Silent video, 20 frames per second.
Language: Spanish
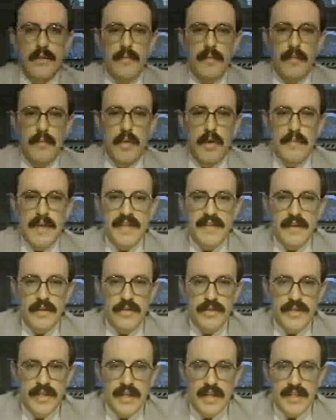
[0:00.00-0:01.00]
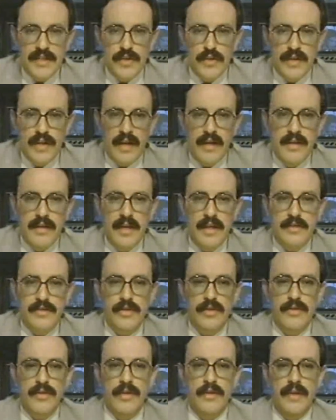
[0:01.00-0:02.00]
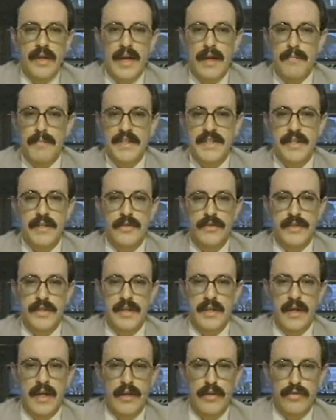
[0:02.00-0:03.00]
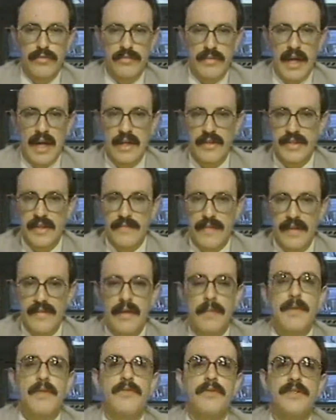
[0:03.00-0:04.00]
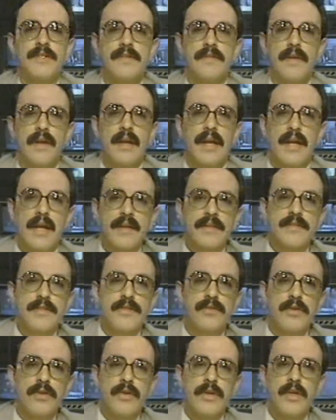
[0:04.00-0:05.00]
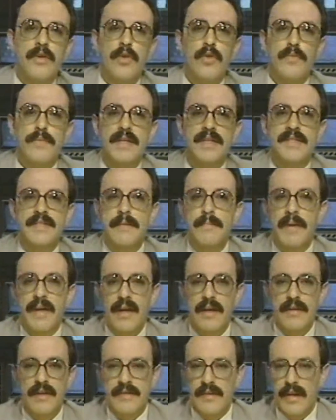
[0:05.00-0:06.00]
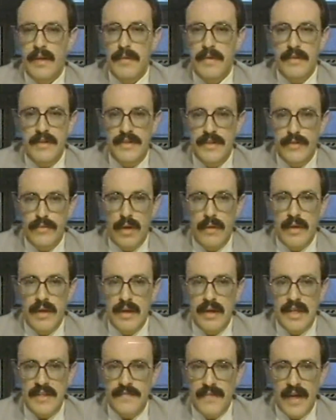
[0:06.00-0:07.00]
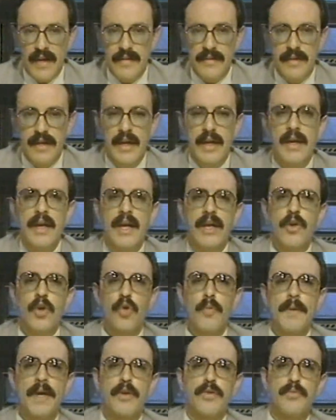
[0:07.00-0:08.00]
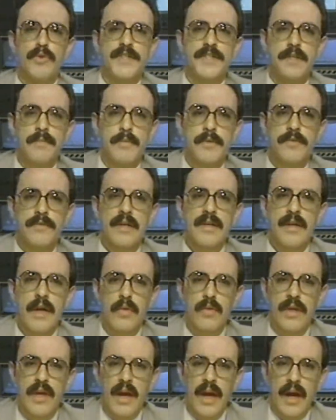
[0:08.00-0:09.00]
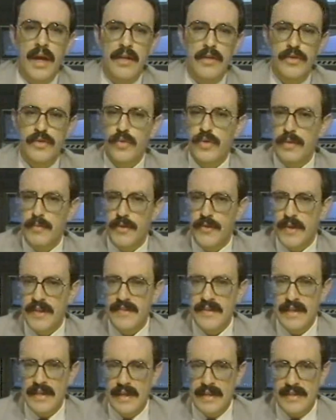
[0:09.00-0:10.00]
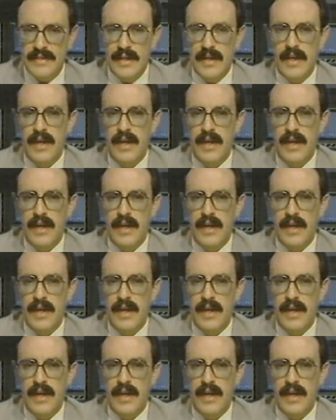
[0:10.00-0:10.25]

Bombardeos en la zona y éxodo de campesinos siguieron a los enfrentamientos entre el ejército y columnas separadas del M-19 y las FARC, que ocuparon municipios del Cauca en los últimos tres días.